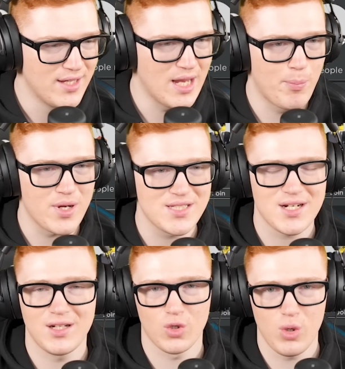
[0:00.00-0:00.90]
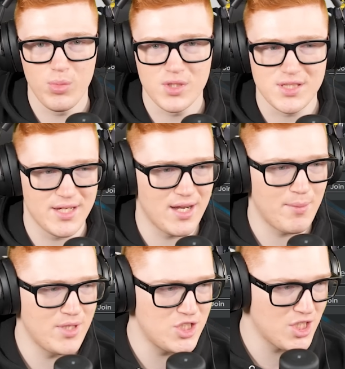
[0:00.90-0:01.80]
Я просрал робуксы, я
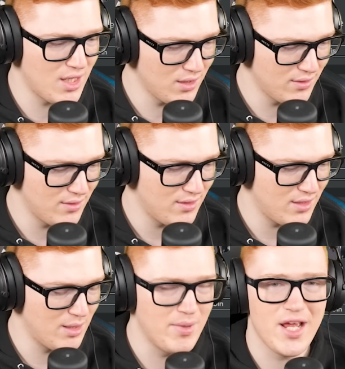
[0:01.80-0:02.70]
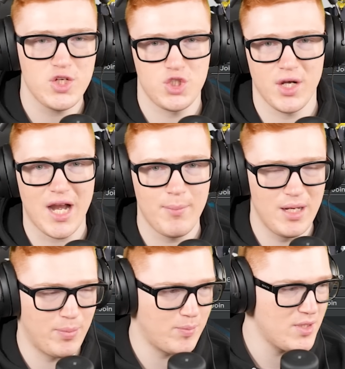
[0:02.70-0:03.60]
обнищал, и меня еще ограбили
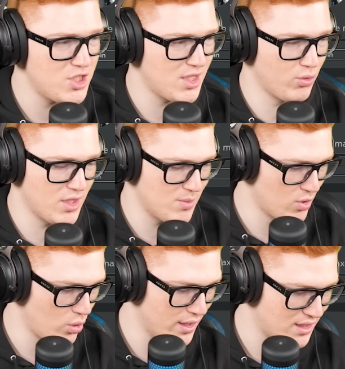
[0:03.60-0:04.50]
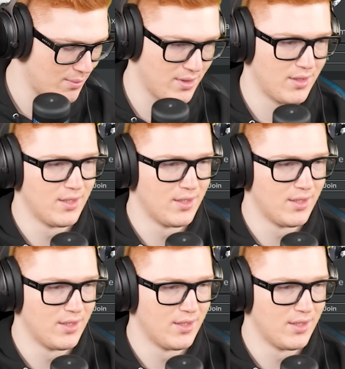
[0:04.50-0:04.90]
подписчики вот этими рулетками.